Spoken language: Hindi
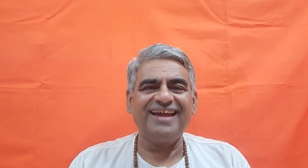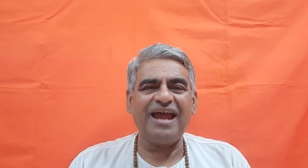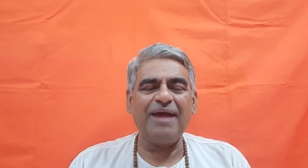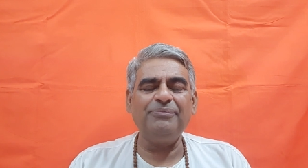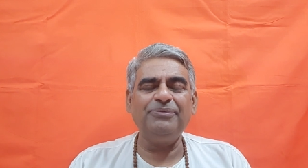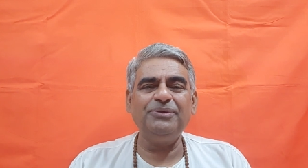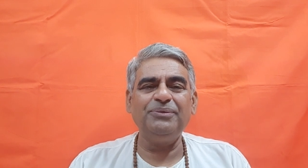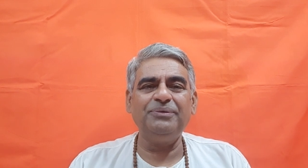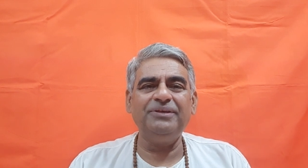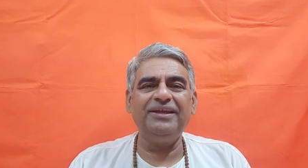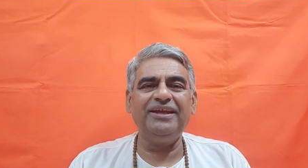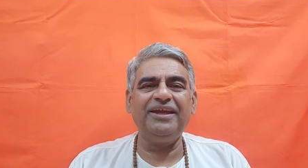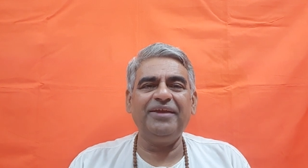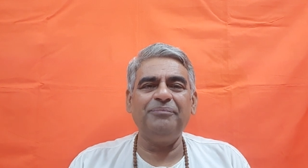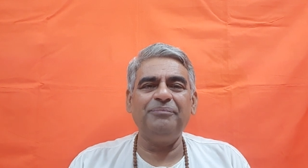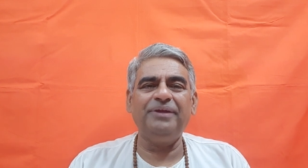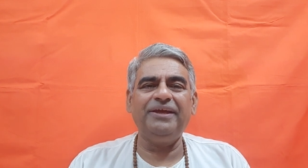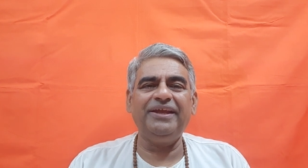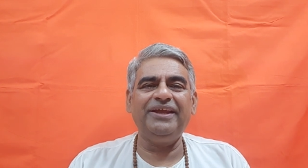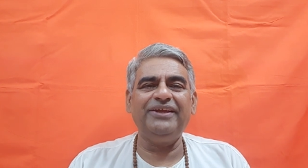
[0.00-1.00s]
आप तो बोलेंगे
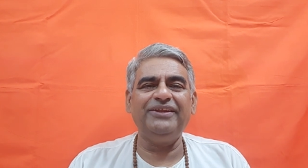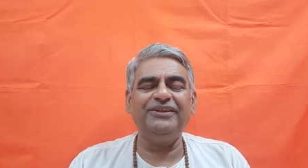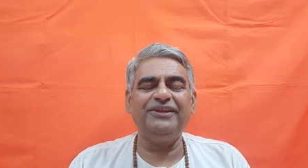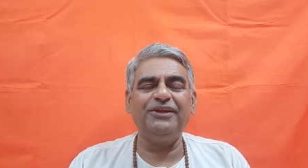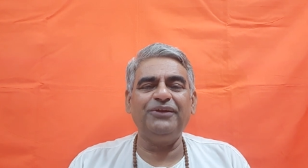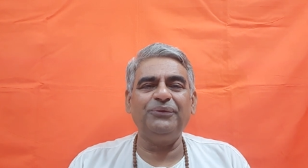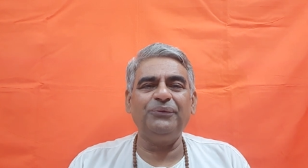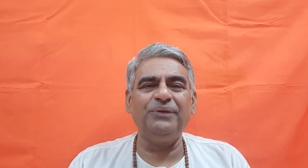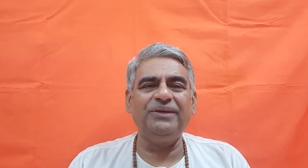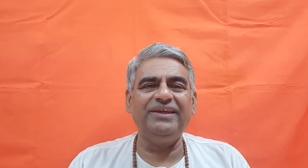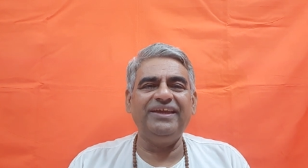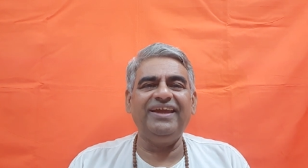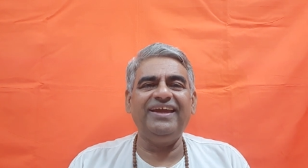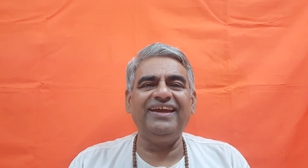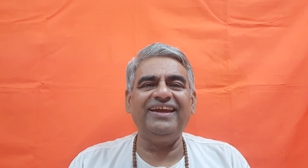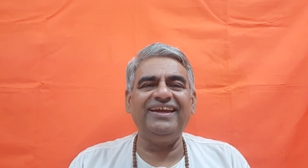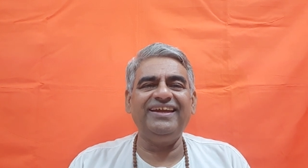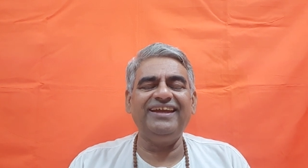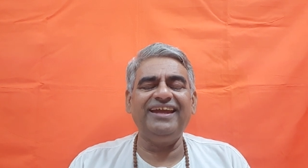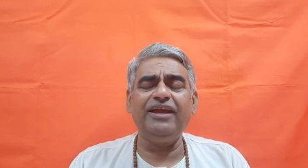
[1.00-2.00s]
मेरे अंदर तो ये
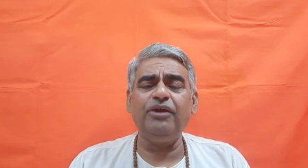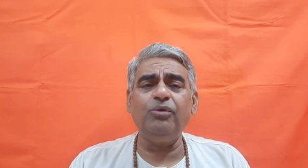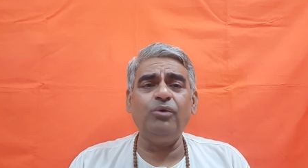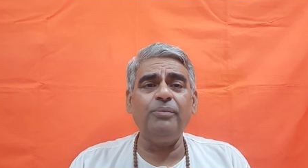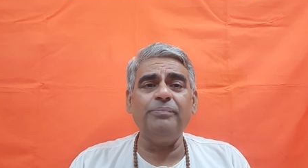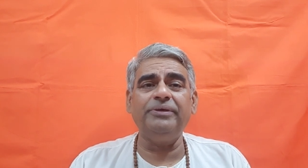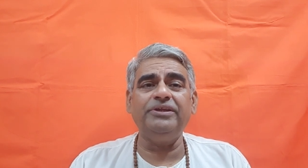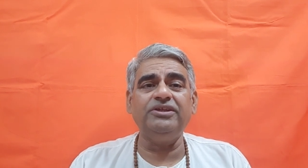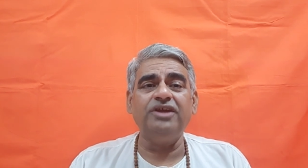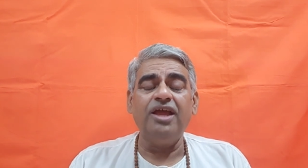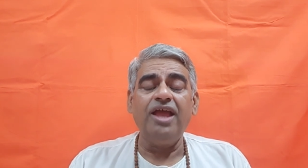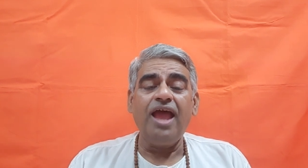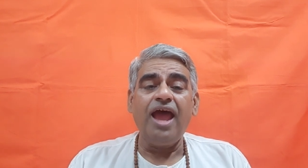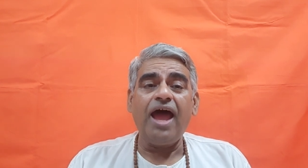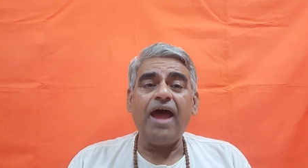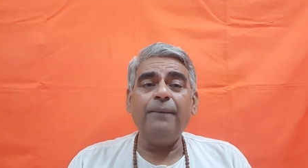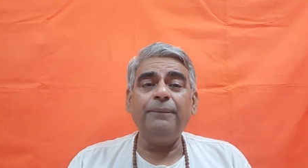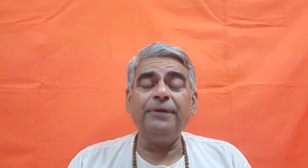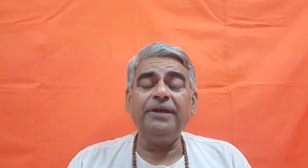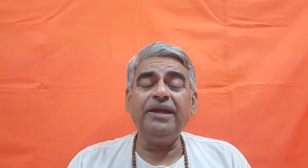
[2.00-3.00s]
है ये वो मत
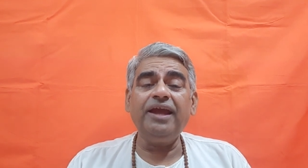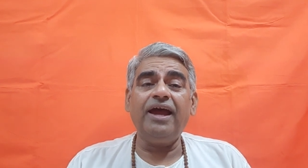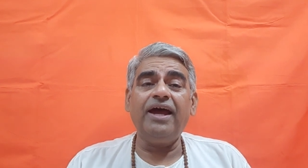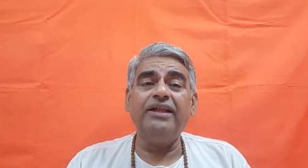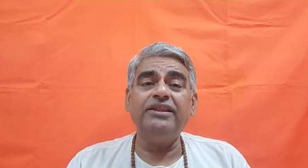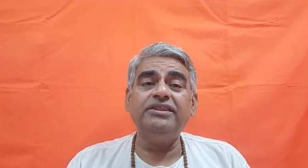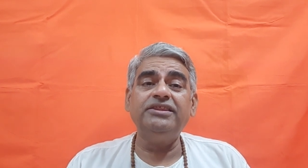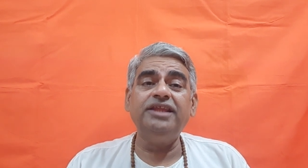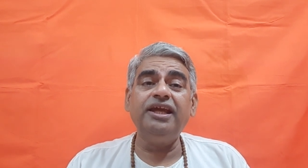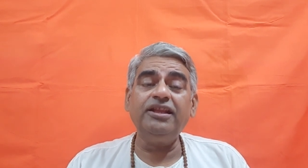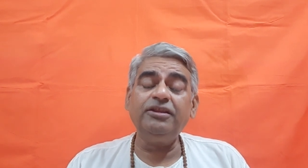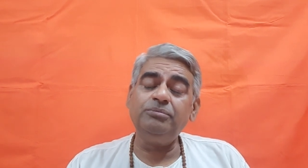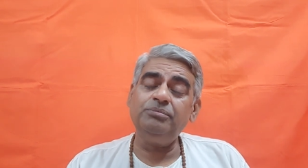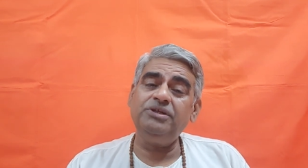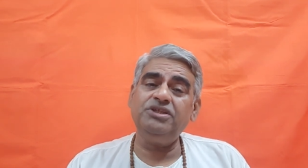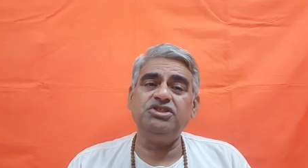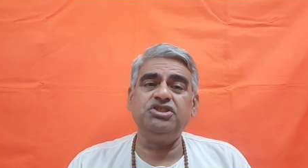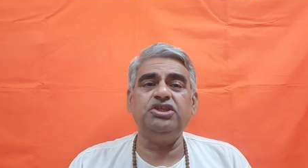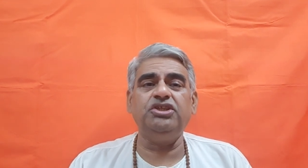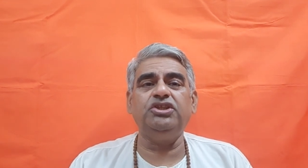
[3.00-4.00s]
आपकी
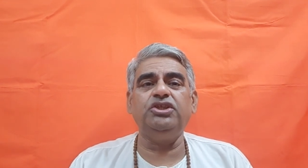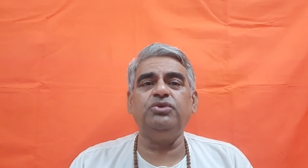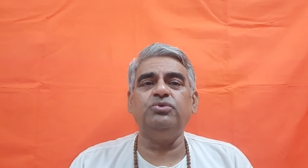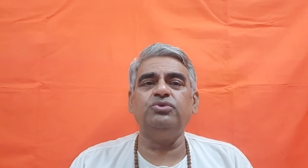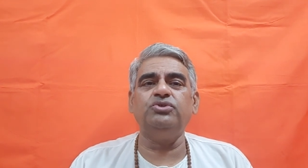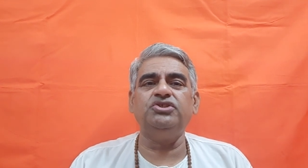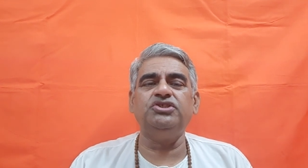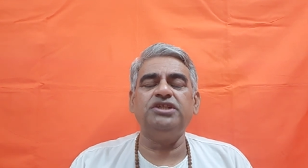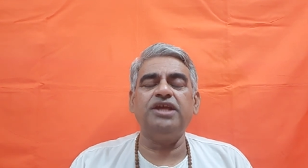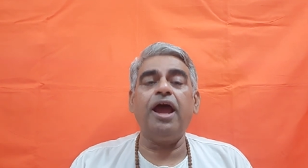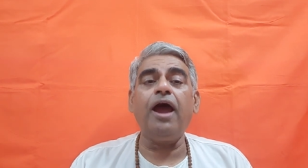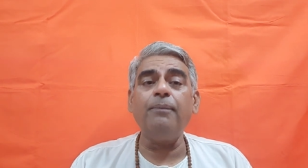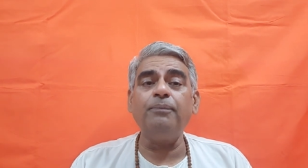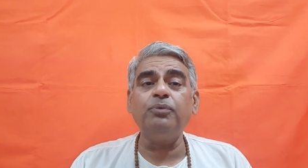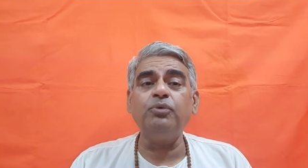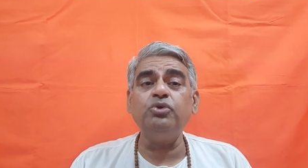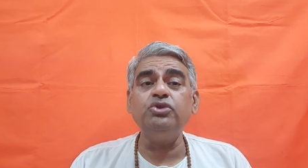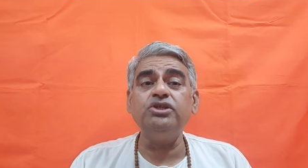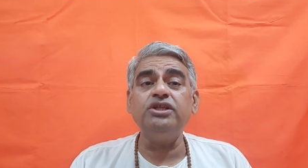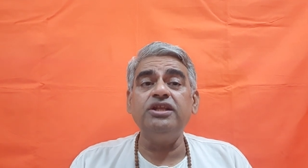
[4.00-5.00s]
आध्यात्मिक स्थिति ऊंची
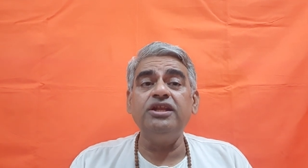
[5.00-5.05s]
आप कुछ